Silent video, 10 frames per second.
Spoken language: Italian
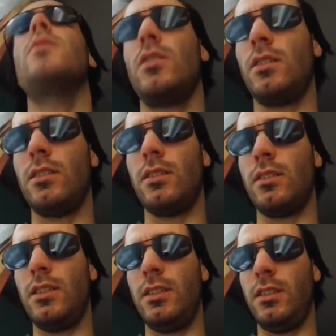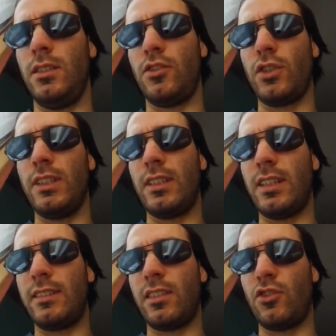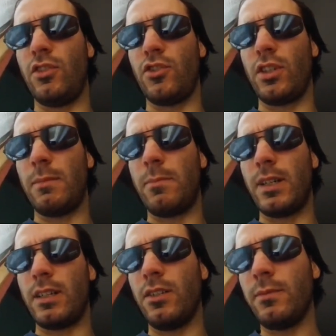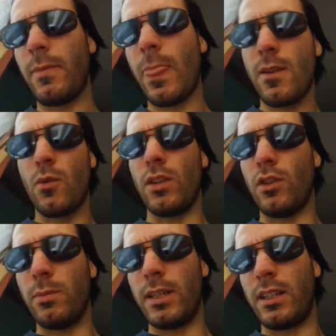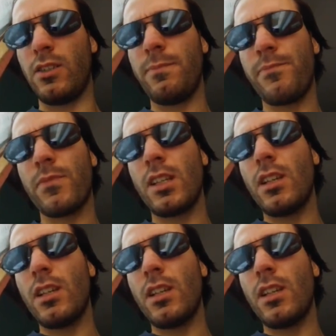eh, di ciò che interessa, cioè di ciò che parlo, quando parlo,